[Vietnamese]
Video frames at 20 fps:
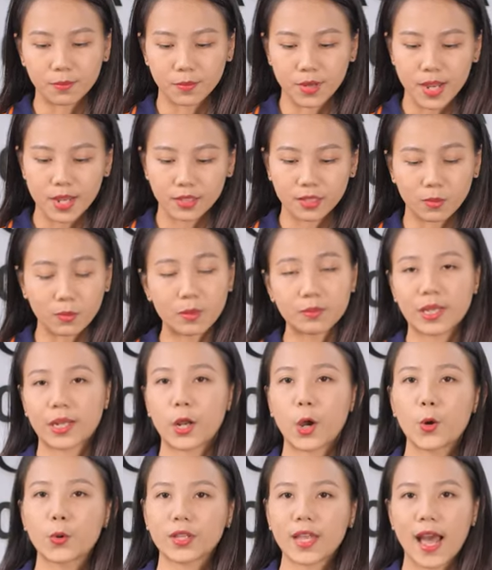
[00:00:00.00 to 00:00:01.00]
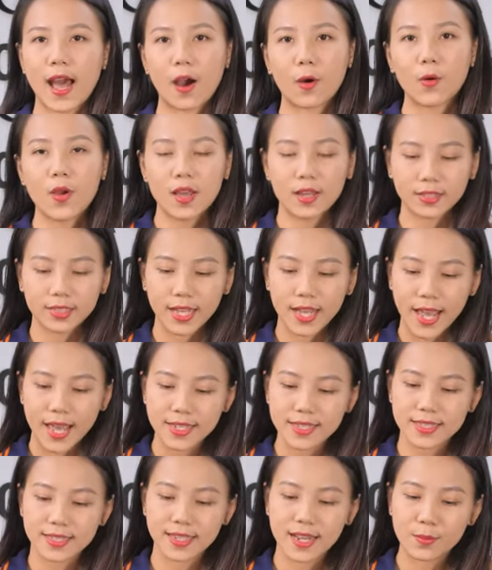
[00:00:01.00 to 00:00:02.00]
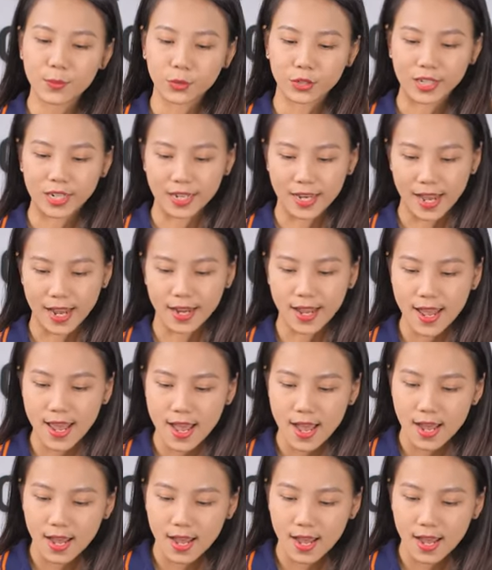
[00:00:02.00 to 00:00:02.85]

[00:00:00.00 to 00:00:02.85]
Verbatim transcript: phẩm hệ thống âm thanh hội thảo T S D một nghìn này.